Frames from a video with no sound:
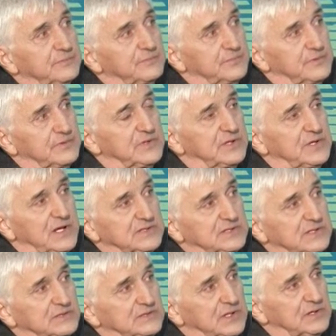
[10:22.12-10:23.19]
не я
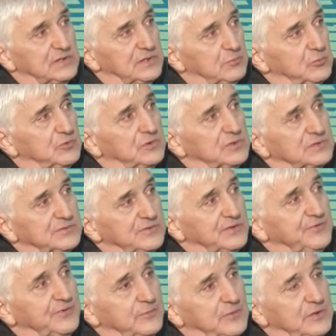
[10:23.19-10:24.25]
сказал, не буду
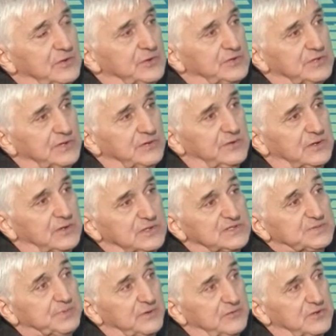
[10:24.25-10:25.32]
называть фамилию человека
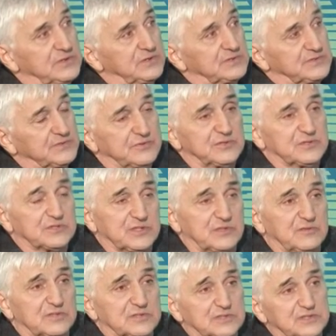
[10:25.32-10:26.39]
из правительства.
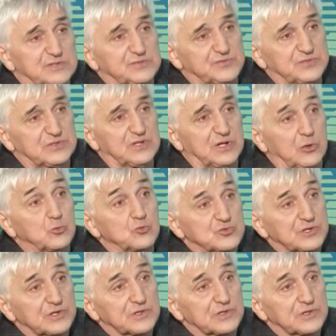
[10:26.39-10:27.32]
Дешевле, значит, всегда хуже.